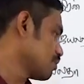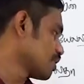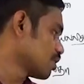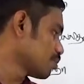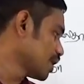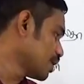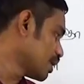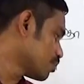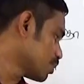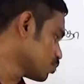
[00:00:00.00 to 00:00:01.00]
இவங்களுடைய மெயின்
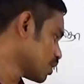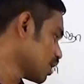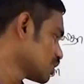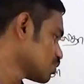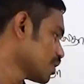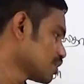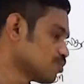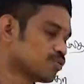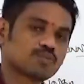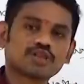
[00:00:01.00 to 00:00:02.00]
என்னமே முதலாளித்துவ
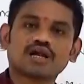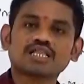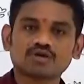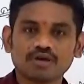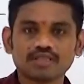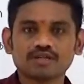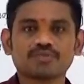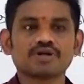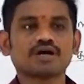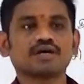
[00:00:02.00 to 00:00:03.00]
எதிர்ப்பு முதலாளித்துவ
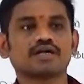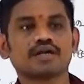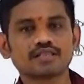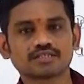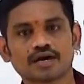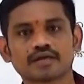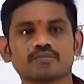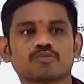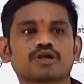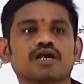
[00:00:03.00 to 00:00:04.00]
எதிர்ப்புனா இடதுசாரி
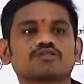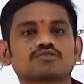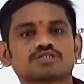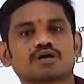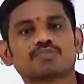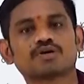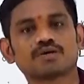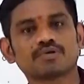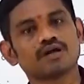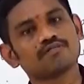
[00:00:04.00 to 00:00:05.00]
முதலாளித்துவ
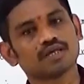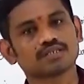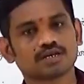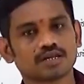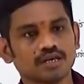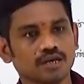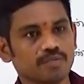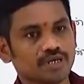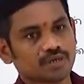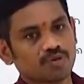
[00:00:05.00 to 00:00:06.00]
சப்போர்ட் அப்படின்னா வலதுசாரி
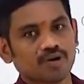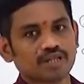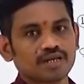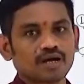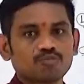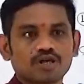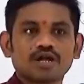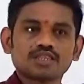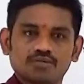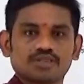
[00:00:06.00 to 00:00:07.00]
பிஜேபி பார்த்தீங்கன்னா
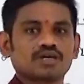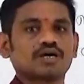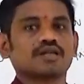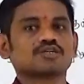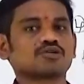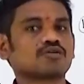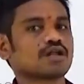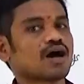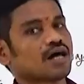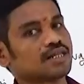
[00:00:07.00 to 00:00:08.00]
முதலாளித்துவத்தை என்ன
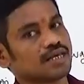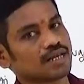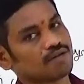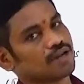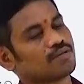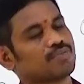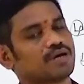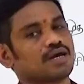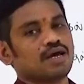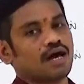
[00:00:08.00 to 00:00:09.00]
சொல்லுவாங்கன்னா ஆதரிக்கிறவங்களா
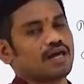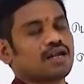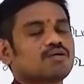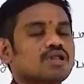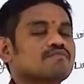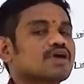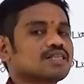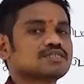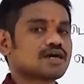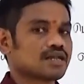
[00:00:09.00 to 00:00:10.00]
இருப்பாங்க அதனால் அவங்களாம்
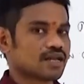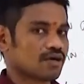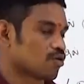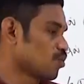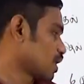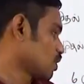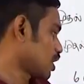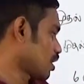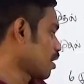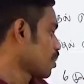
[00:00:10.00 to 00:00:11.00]
வலதுசாரிகளில் வருவாங்க
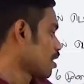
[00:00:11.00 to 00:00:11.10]
ஓகேங்களா